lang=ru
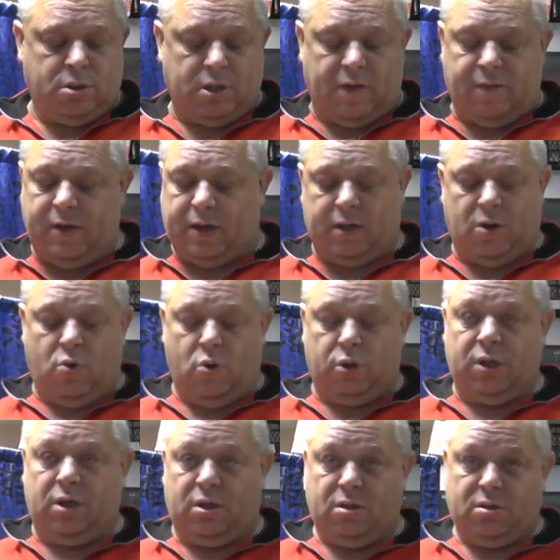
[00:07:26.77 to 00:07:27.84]
наверное,
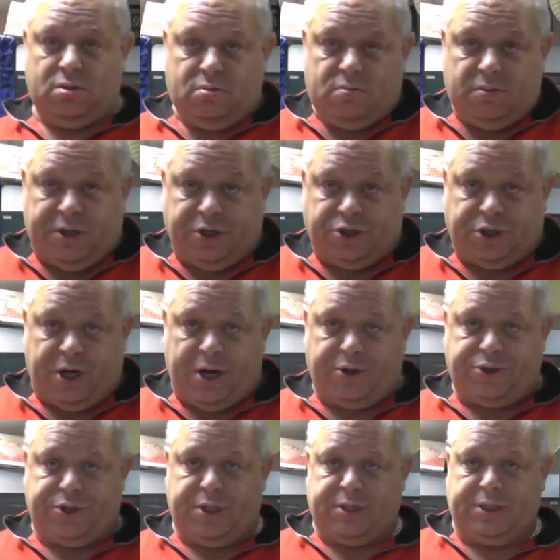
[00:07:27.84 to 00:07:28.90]
он и
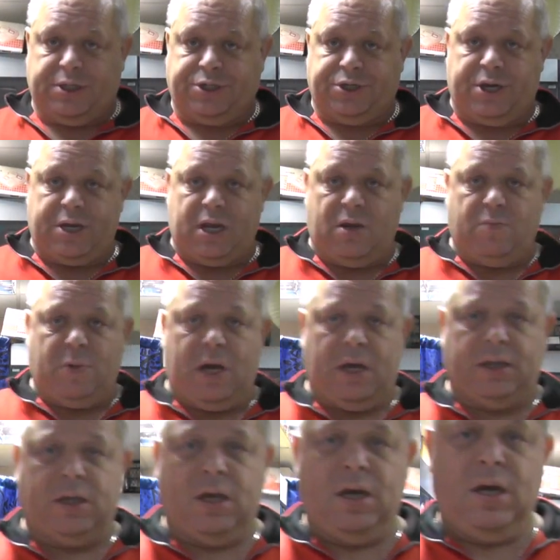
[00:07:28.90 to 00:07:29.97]
решающее значение
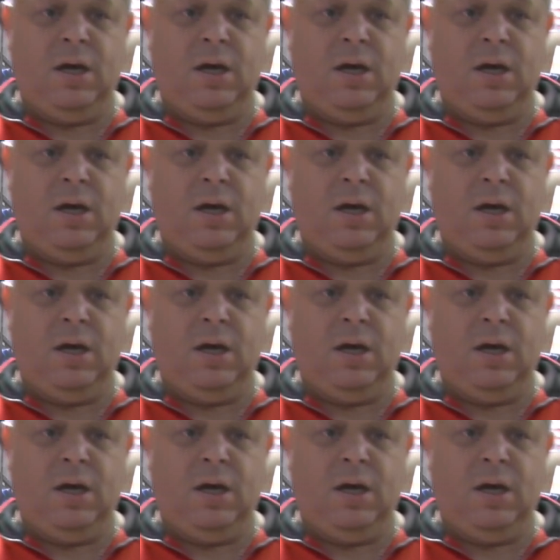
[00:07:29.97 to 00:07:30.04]
имеет.